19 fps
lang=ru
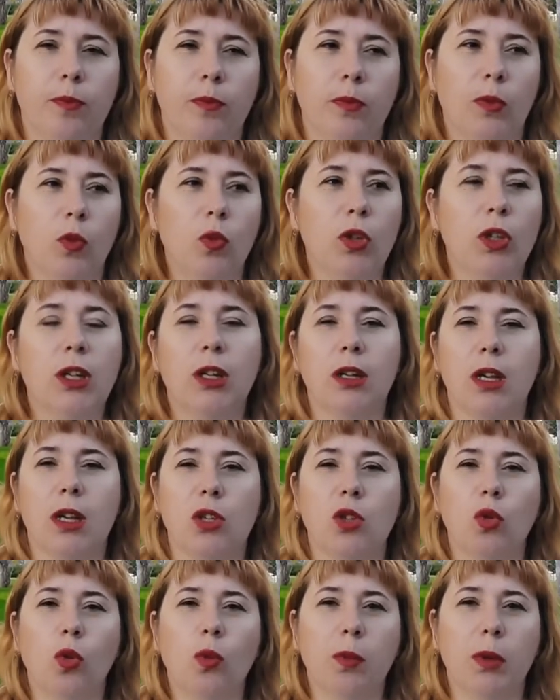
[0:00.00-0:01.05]
у них
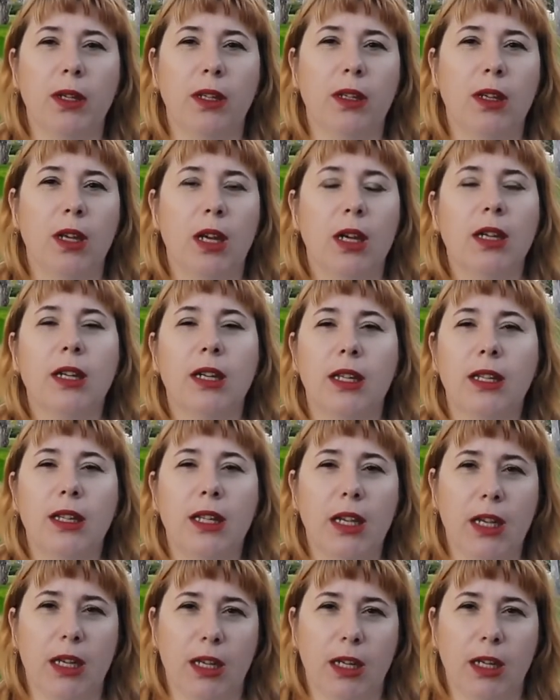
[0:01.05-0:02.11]
особый
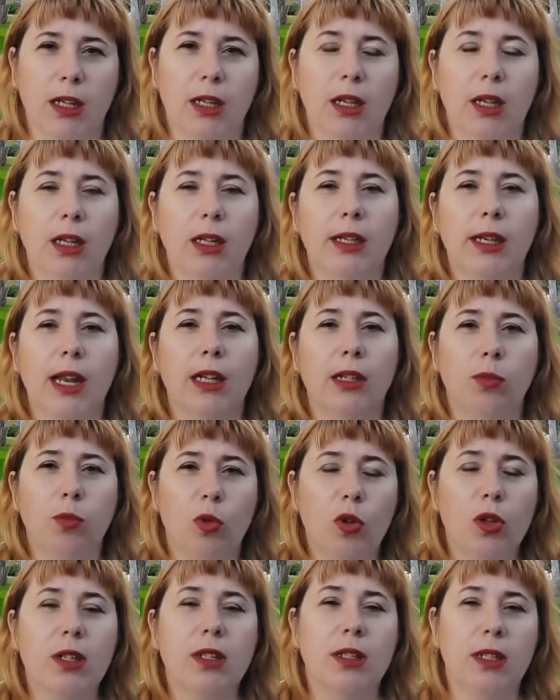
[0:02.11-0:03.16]
критерий для
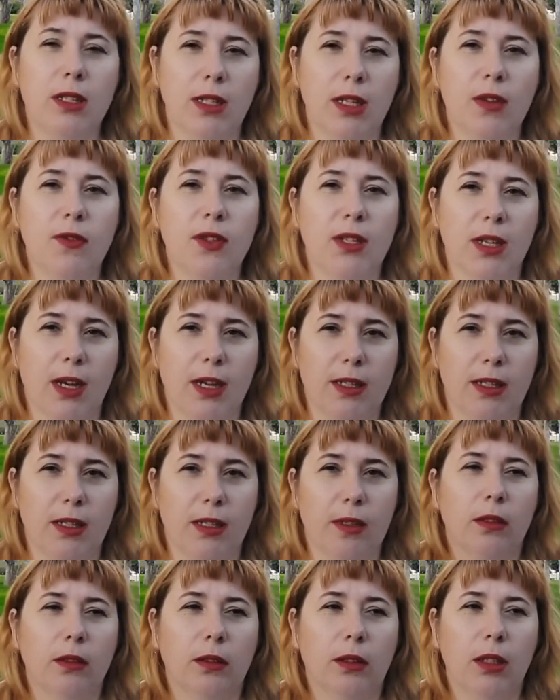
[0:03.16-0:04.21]
отбора детей в садик –
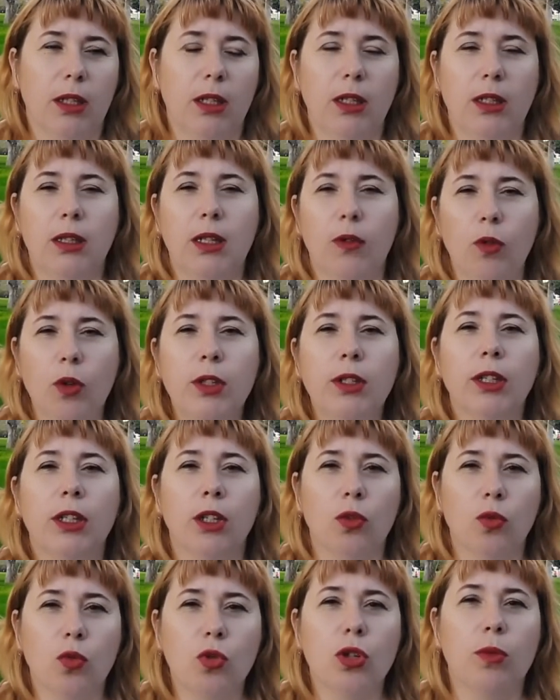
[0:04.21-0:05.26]
и
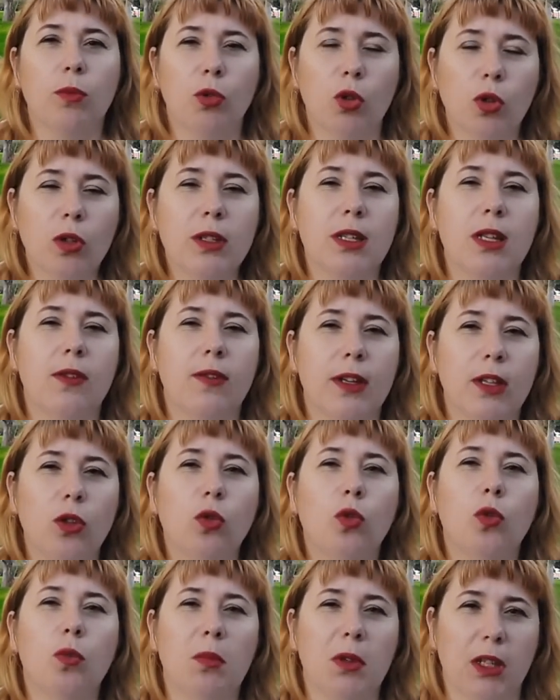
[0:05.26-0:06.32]
довольно-таки нужно много сдавать
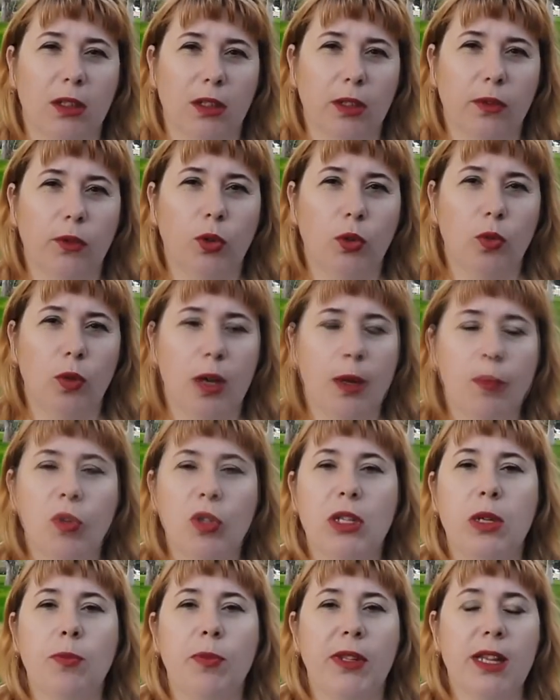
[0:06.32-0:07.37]
документов туда.
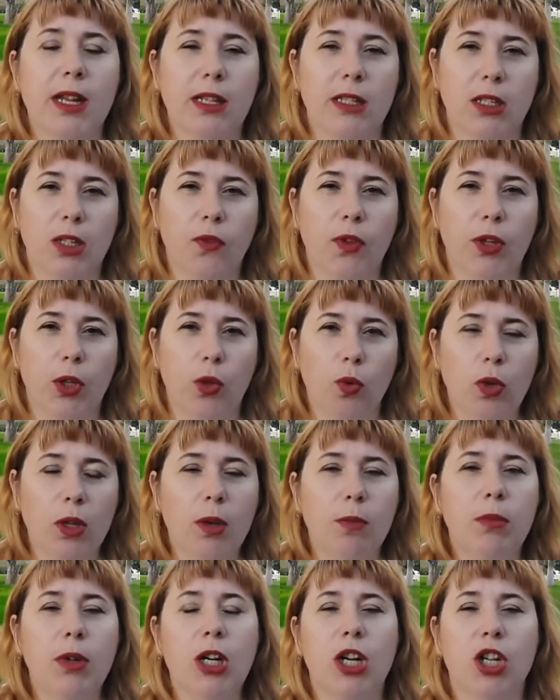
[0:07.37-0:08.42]
После 15 июня
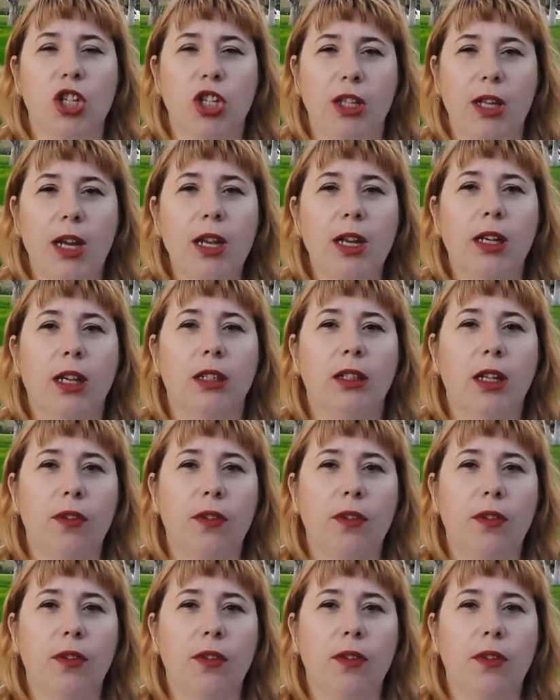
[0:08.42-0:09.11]
мы ожидали, когда